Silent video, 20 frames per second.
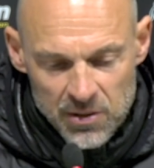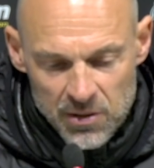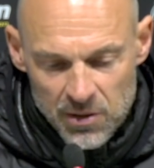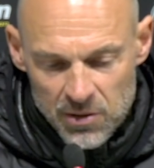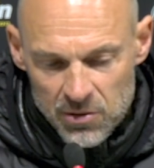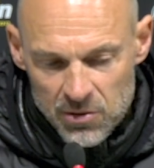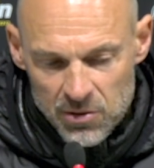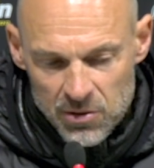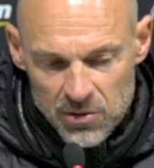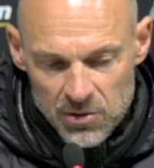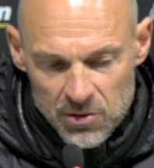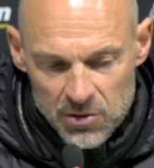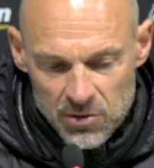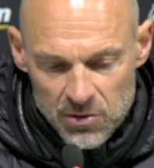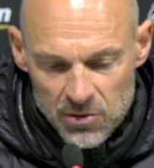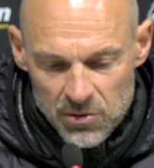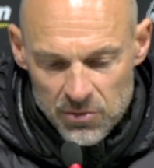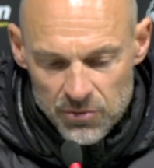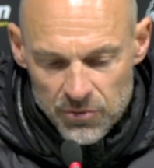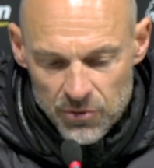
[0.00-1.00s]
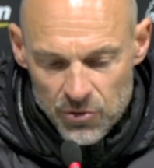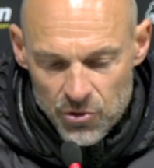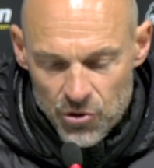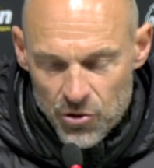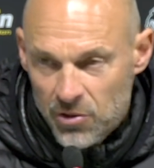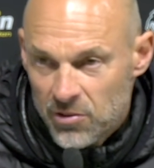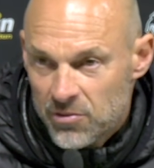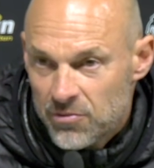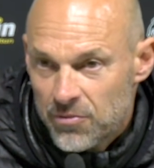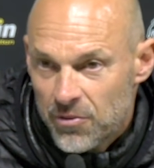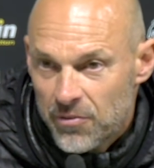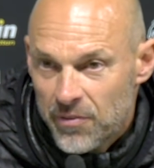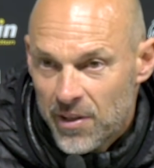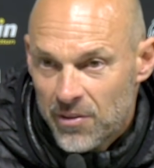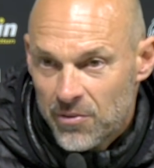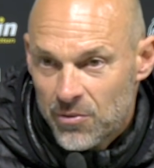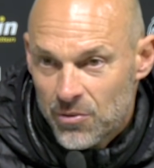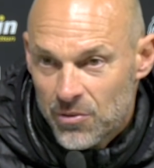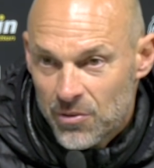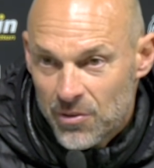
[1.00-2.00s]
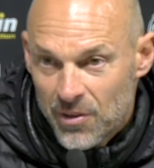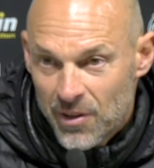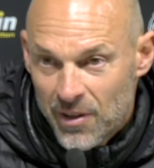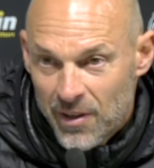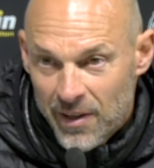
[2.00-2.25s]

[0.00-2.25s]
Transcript: dann äh, von der Chancenverwertung